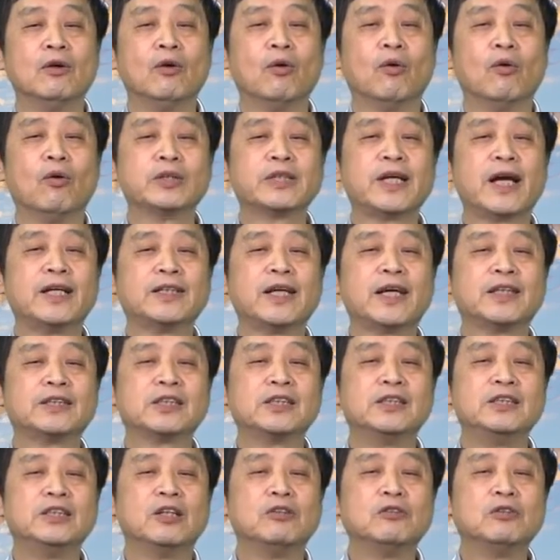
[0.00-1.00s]
我现在
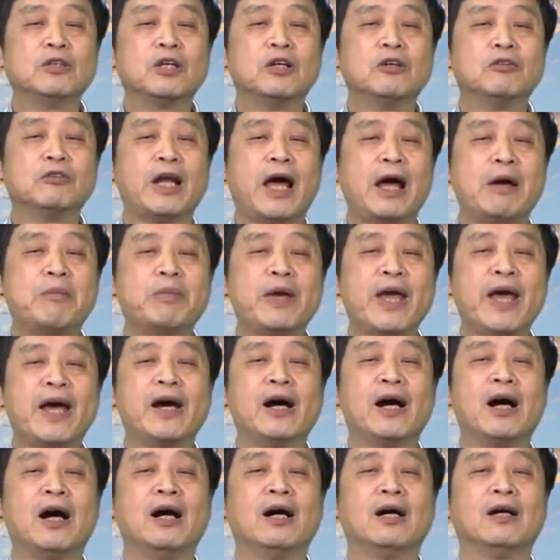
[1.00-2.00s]
是有口难
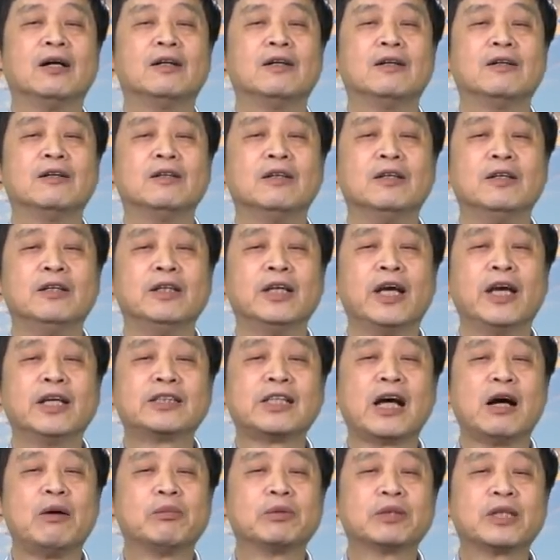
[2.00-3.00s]
辩啊，也
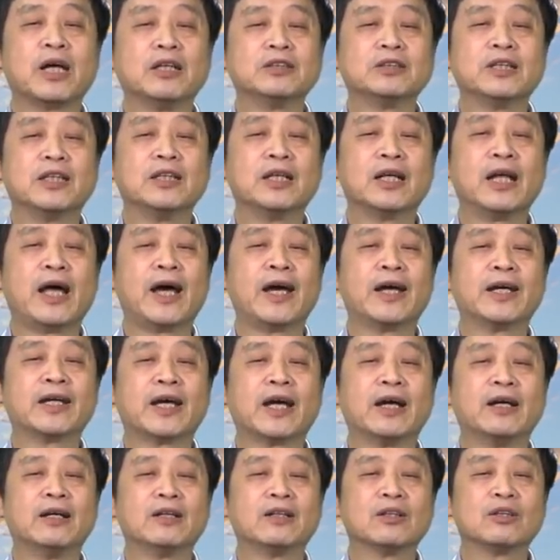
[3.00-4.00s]
找不到人来
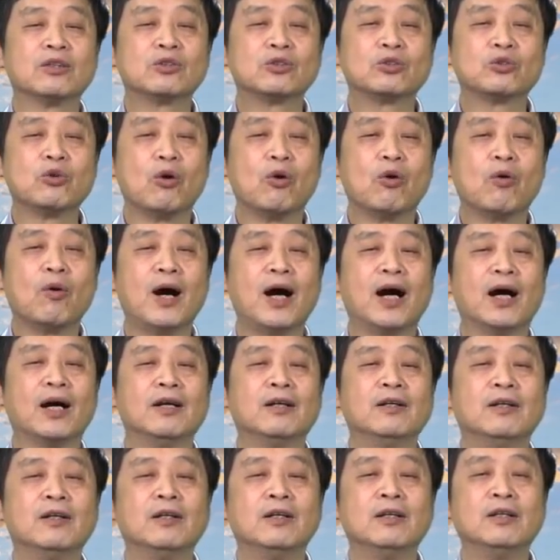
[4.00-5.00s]
跟说
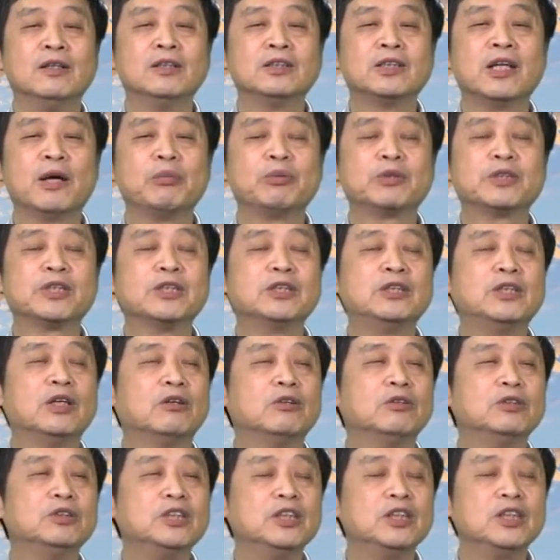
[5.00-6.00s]
话。这不是
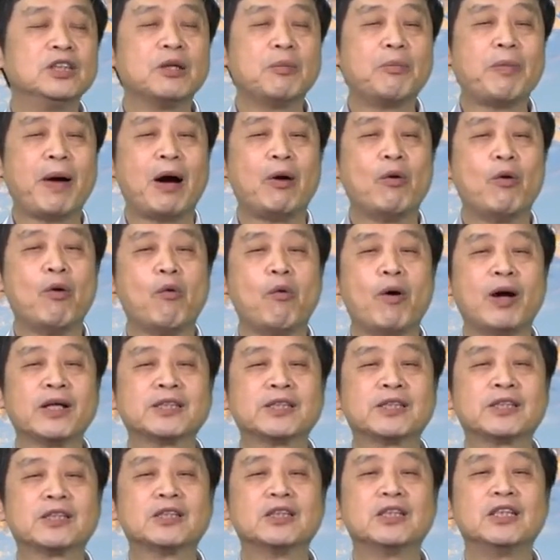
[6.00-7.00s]
有意的把我往
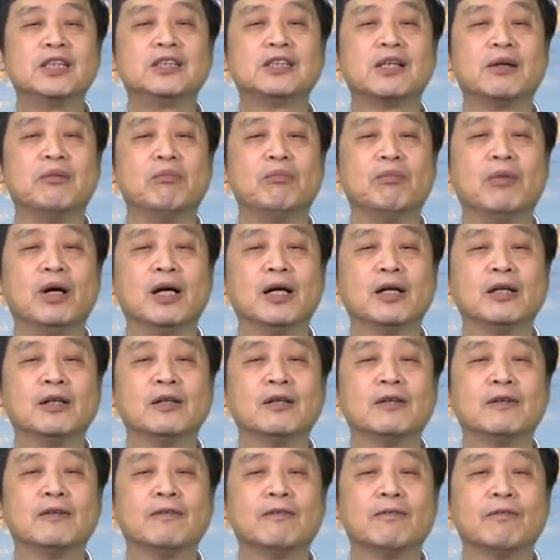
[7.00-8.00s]
死里整吗？
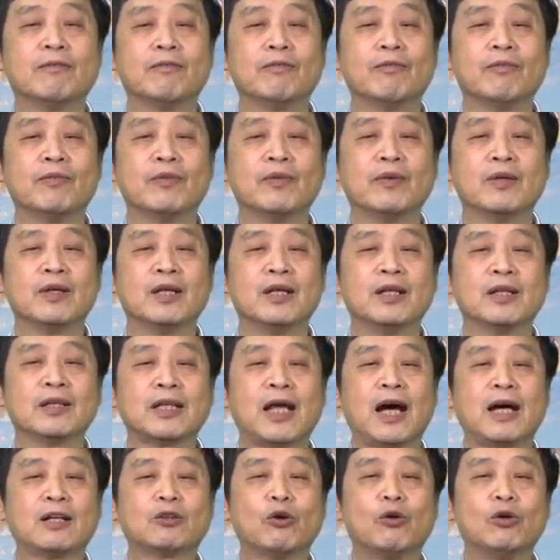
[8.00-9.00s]

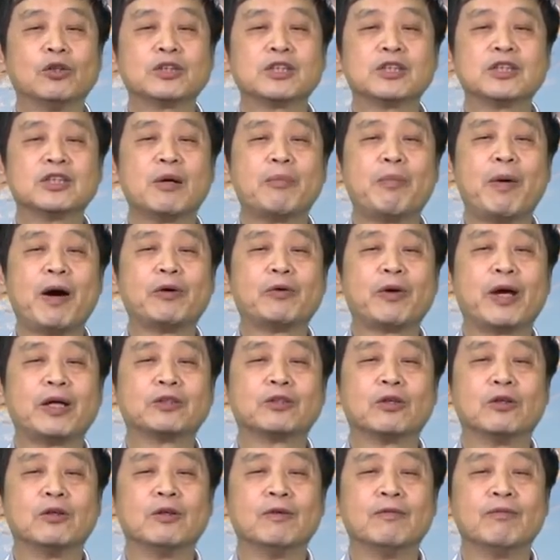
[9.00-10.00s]
他多次的抱怨
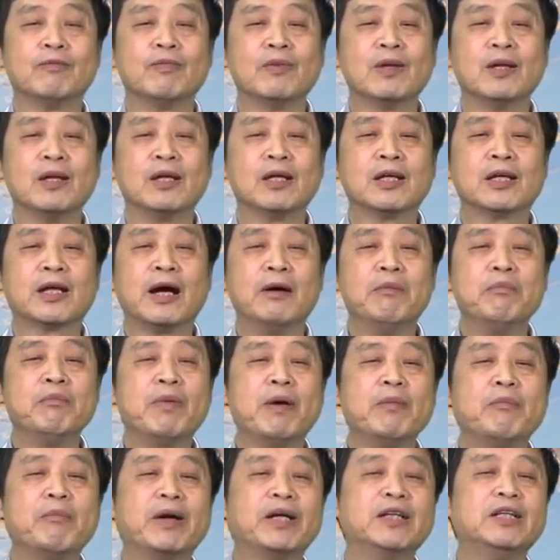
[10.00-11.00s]
说，根
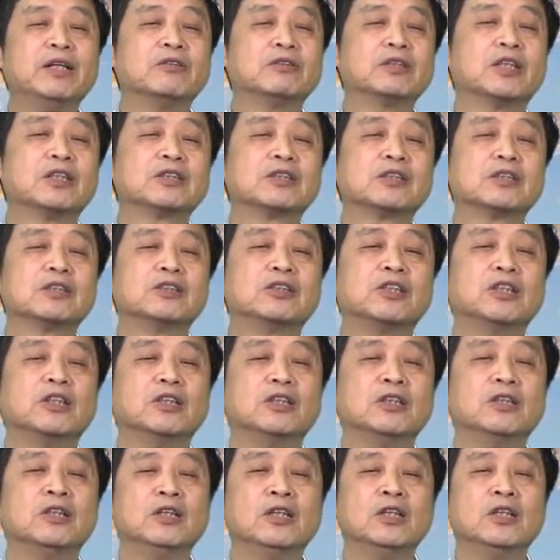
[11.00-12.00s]
本没有的事
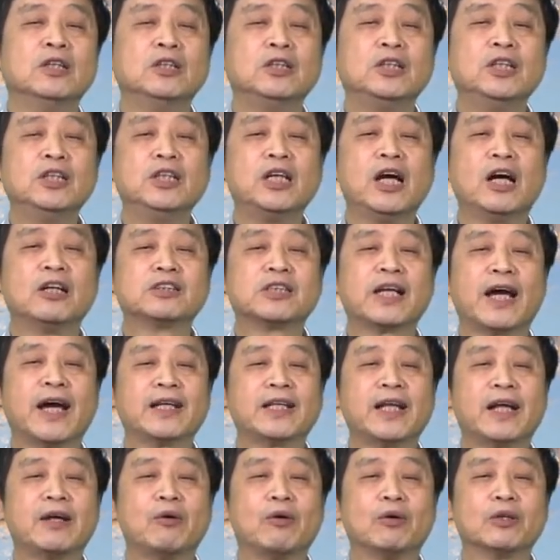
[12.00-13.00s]
情。硬要
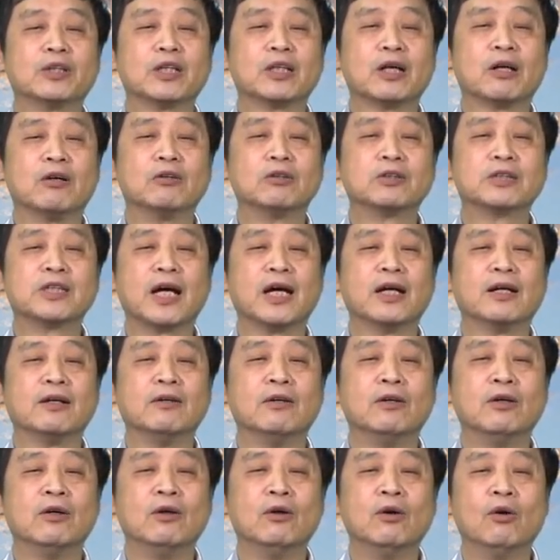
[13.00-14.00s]
栽在我的头上，
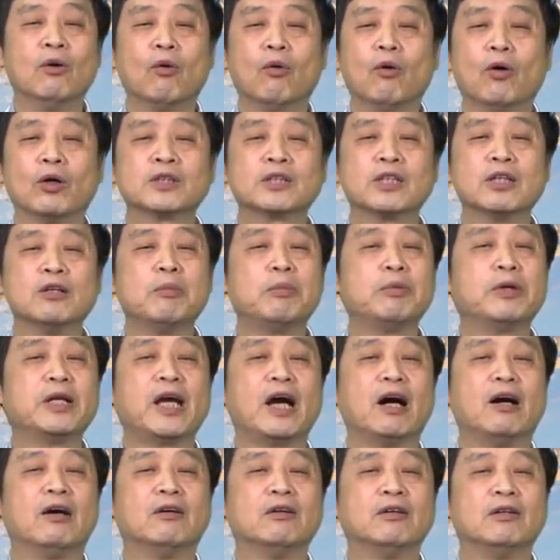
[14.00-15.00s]
我受不
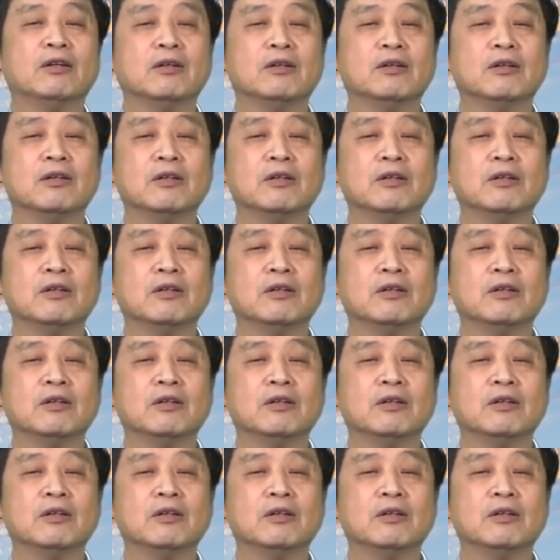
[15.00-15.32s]
了。